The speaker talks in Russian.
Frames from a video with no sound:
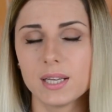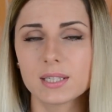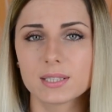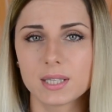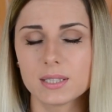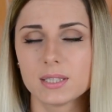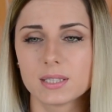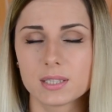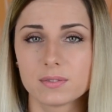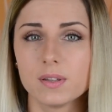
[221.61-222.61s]
Я, кстати,
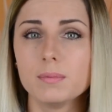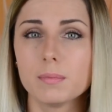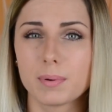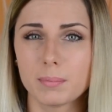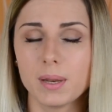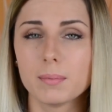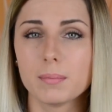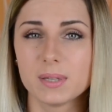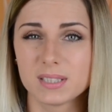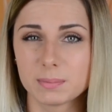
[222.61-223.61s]
со своими
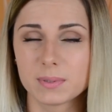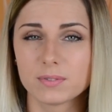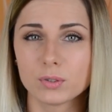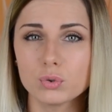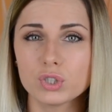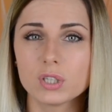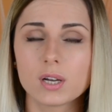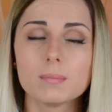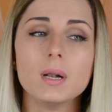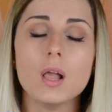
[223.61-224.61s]
проблемами с
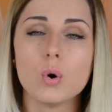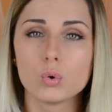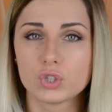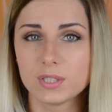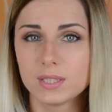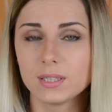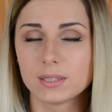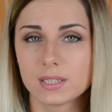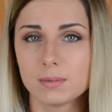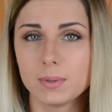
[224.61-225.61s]
позвоночником очень сильно
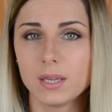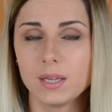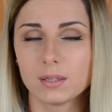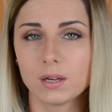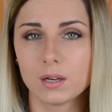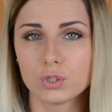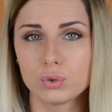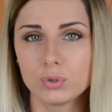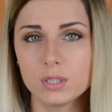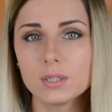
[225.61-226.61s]
на себе это
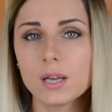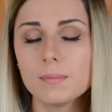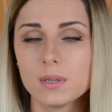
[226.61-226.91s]
ощутила,